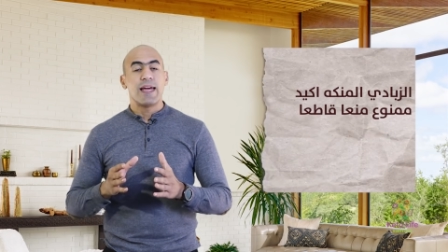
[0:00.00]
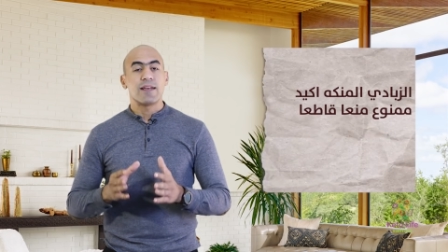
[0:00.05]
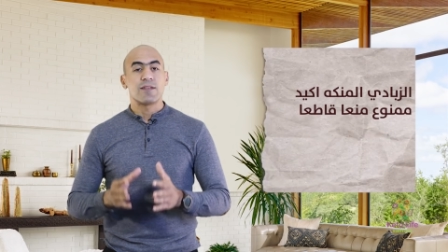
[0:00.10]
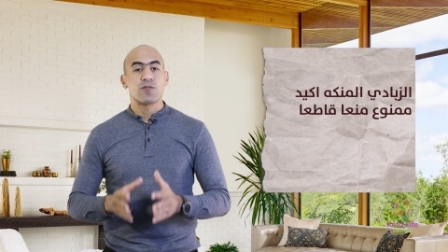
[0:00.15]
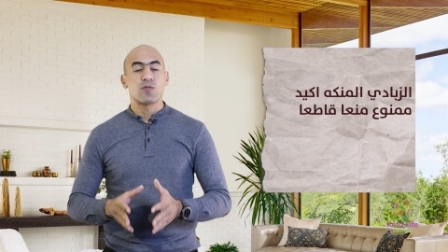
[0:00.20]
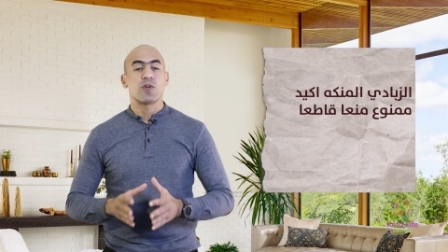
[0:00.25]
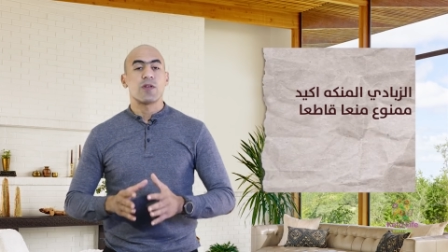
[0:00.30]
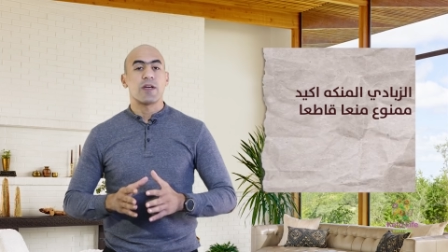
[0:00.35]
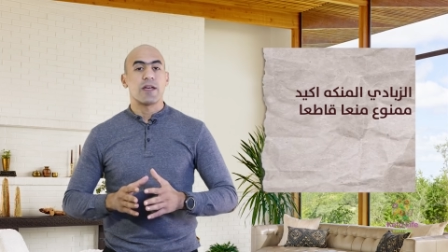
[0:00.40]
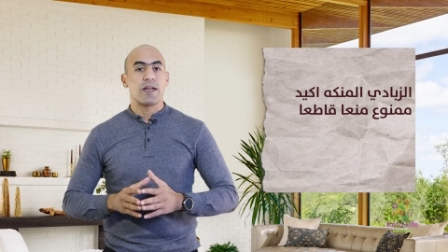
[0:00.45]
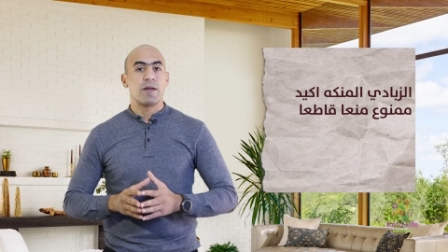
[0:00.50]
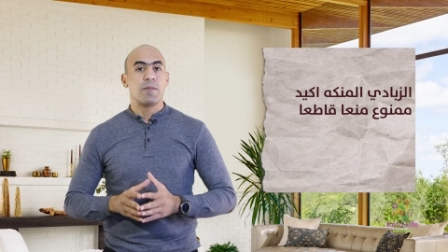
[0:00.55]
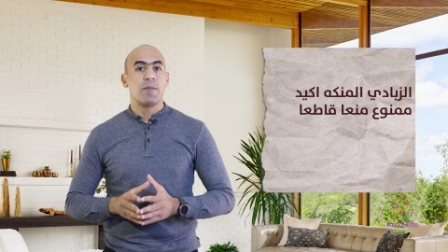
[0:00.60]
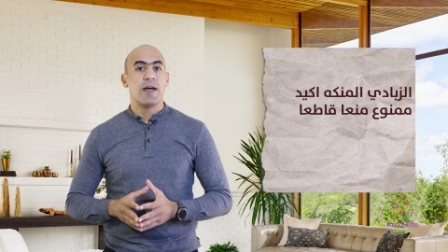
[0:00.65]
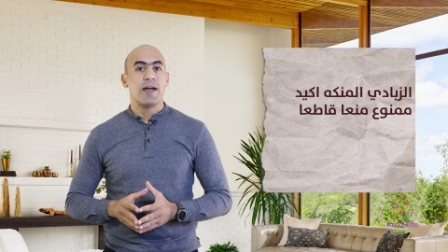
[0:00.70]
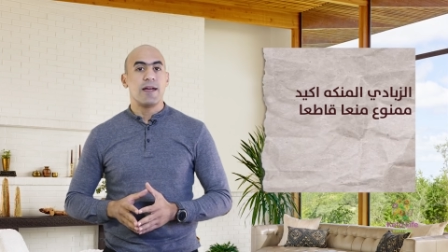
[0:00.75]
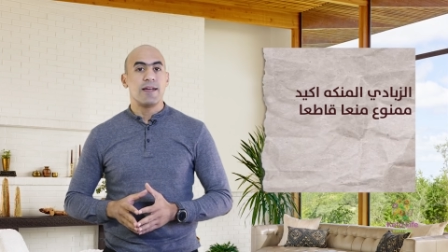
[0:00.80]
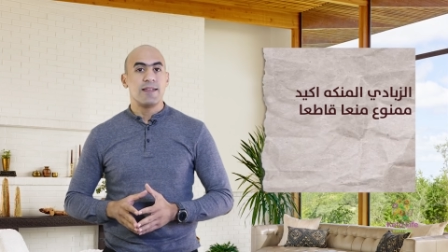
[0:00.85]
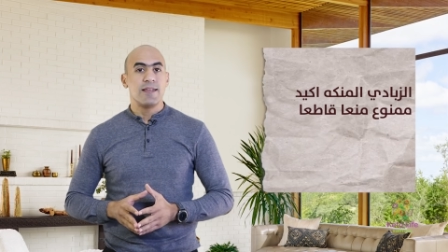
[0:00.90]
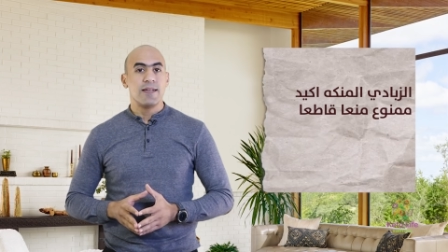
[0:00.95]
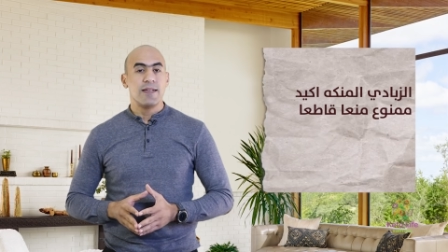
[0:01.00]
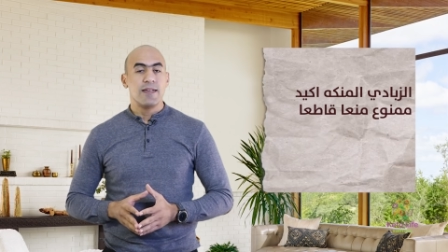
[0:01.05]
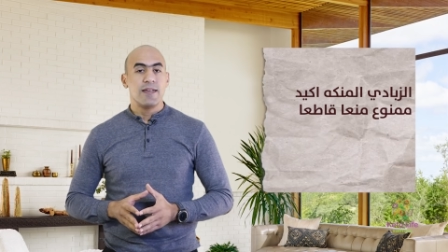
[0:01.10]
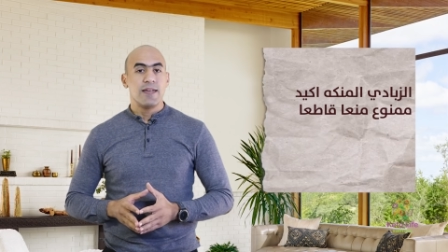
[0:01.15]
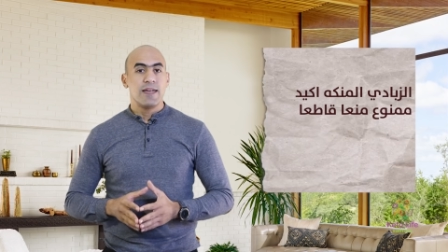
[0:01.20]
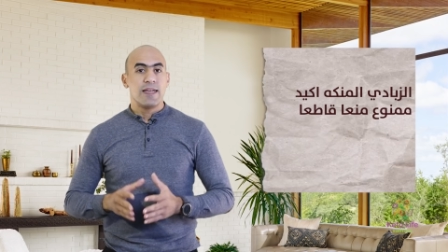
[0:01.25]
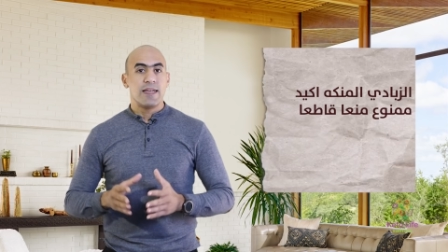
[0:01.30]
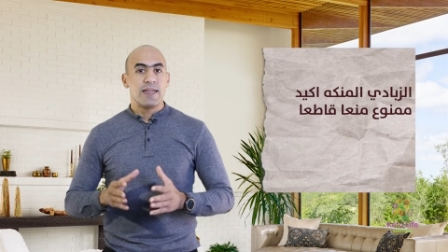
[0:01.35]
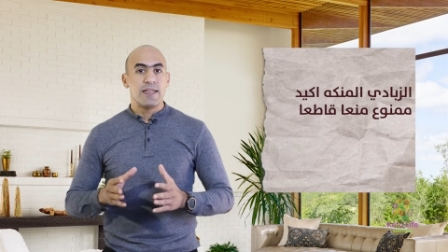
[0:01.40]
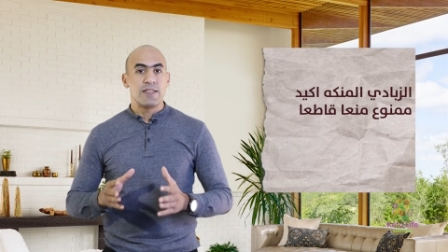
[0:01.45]
سكر المائدة
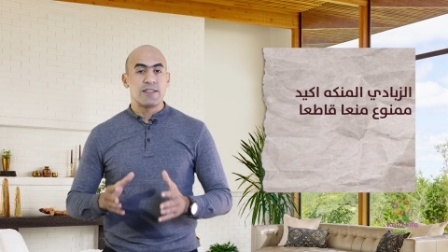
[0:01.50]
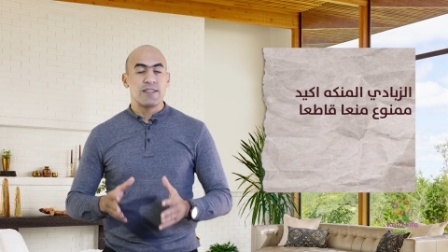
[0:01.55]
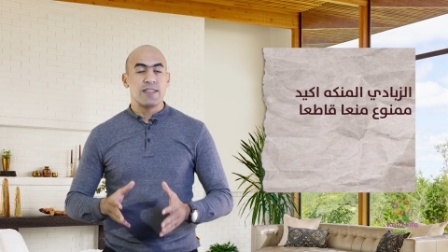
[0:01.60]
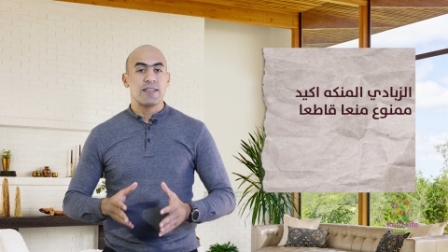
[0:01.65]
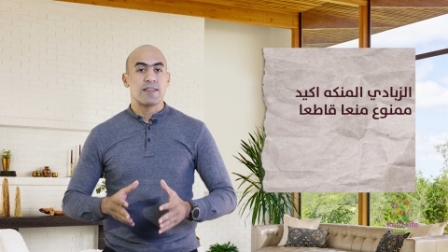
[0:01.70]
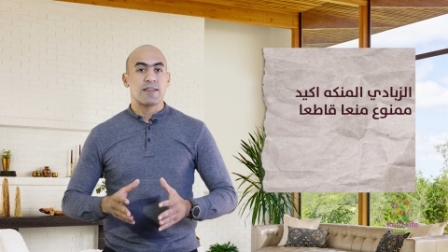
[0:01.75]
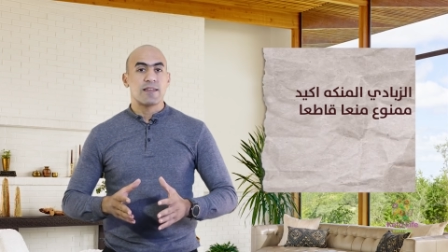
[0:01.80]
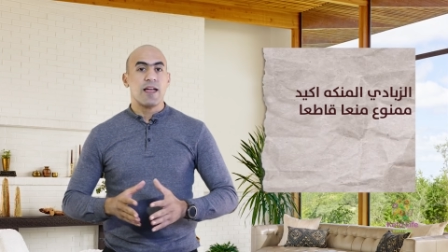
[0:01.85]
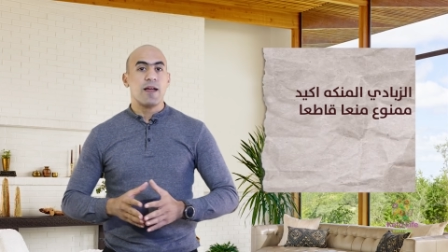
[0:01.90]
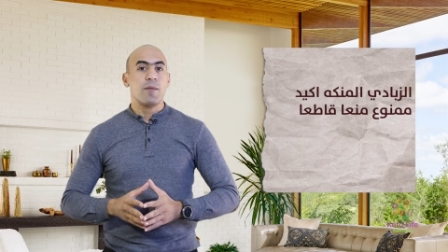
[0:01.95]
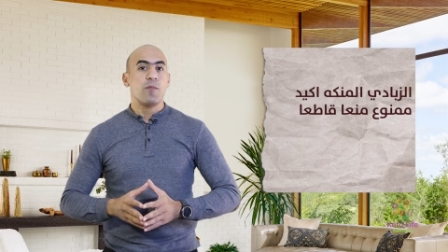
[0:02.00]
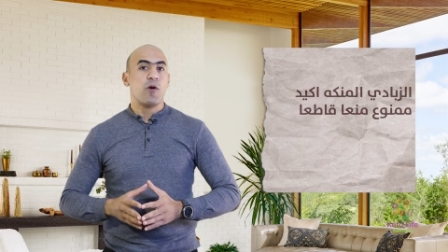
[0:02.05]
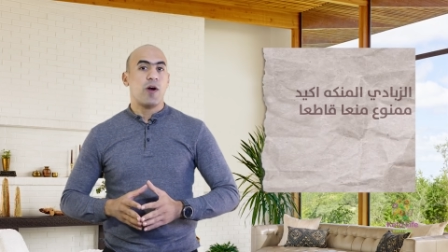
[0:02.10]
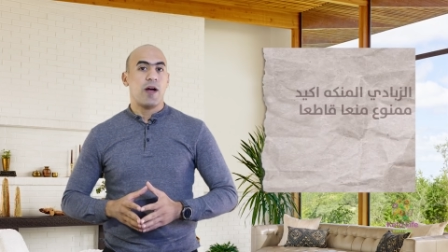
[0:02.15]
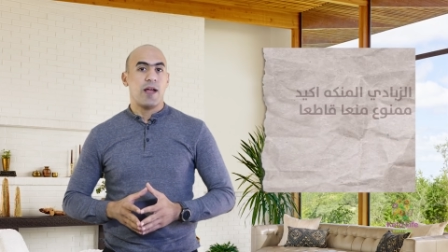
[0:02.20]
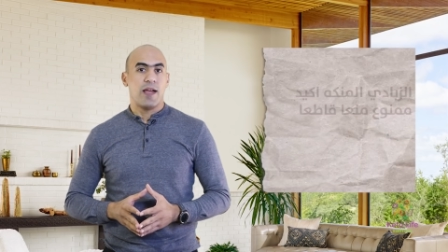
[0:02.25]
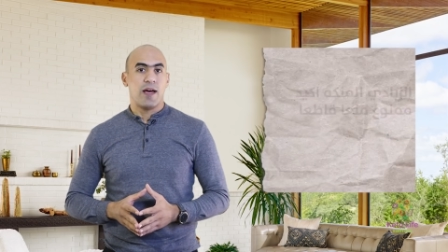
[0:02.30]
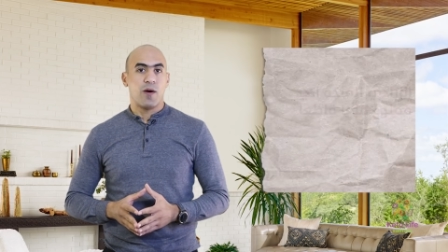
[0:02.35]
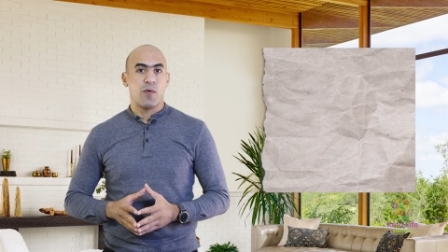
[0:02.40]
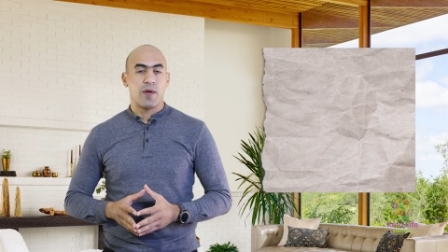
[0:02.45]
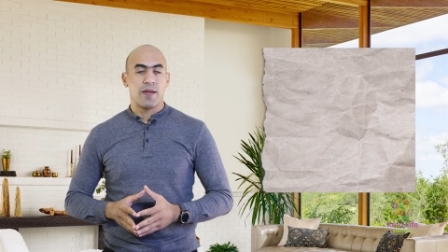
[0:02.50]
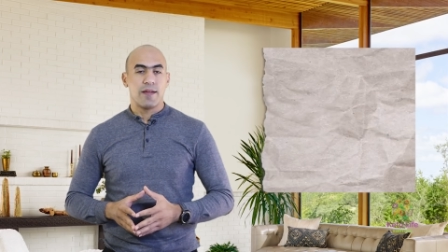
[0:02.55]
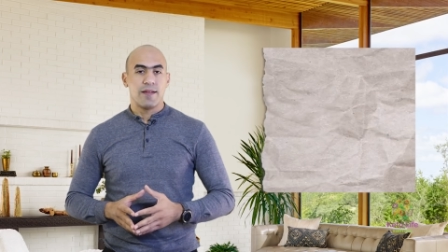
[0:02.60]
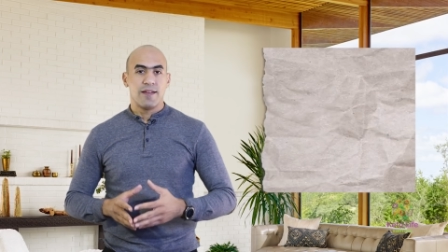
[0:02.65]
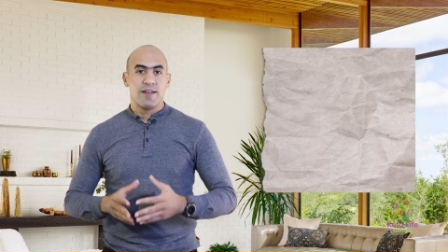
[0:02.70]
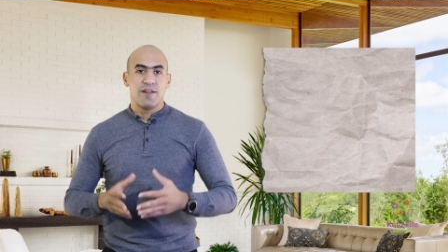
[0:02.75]
ليزيد طعمه حلاوة